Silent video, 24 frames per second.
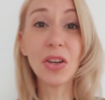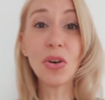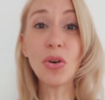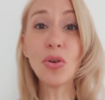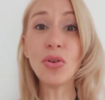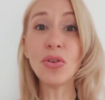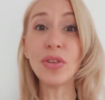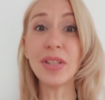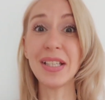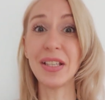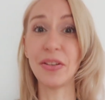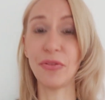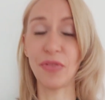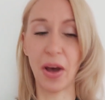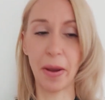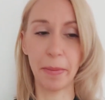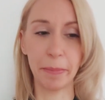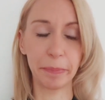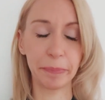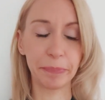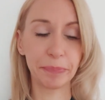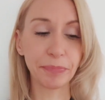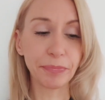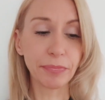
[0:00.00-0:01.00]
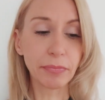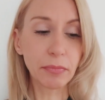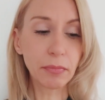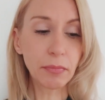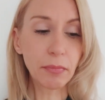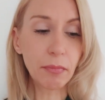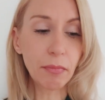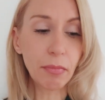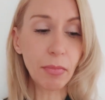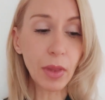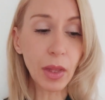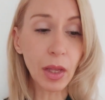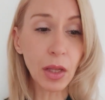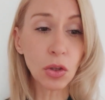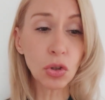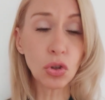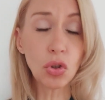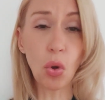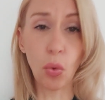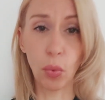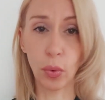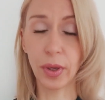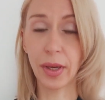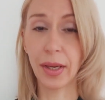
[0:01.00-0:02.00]
On y va
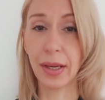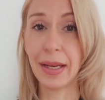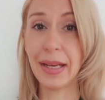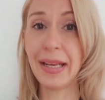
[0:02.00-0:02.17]
Donc,